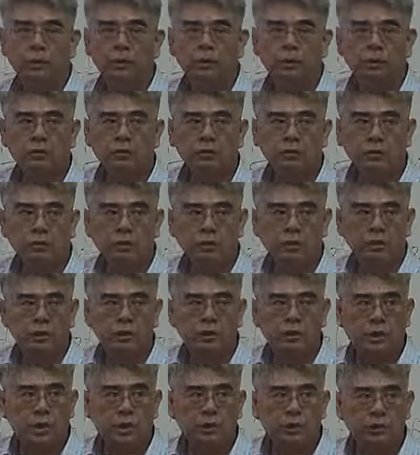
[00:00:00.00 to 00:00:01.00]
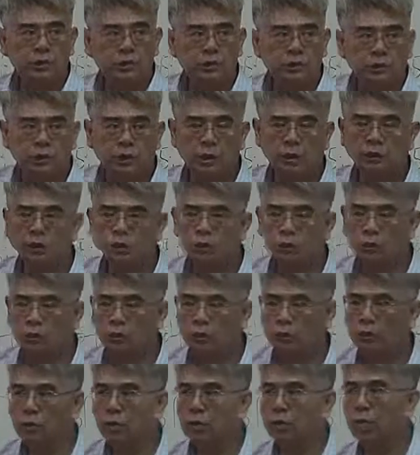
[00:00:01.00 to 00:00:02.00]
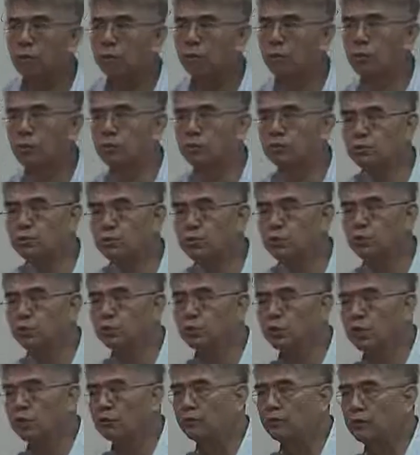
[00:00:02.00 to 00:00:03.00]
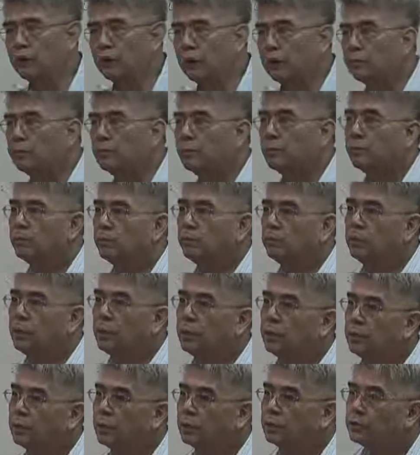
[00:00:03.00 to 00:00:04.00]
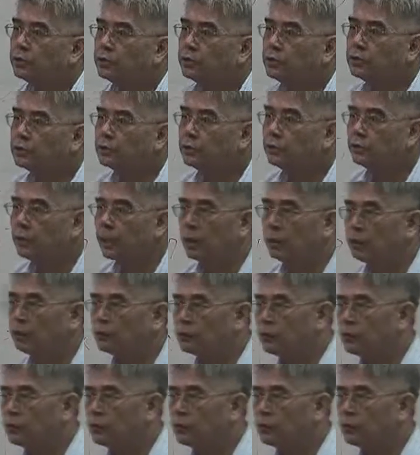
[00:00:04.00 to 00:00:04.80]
也就是说，你现有的证据不足以推翻 median 是四百